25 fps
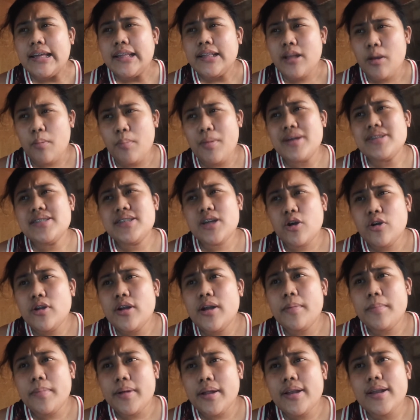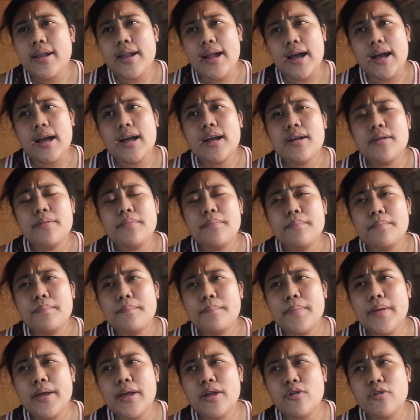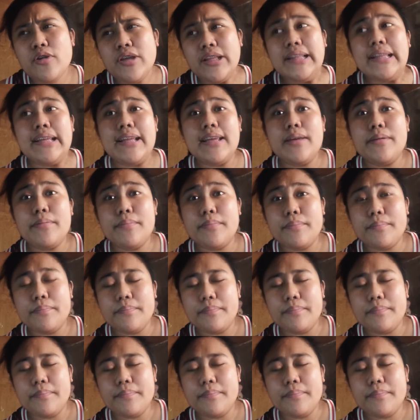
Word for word: nabasa ko naman na pero hindi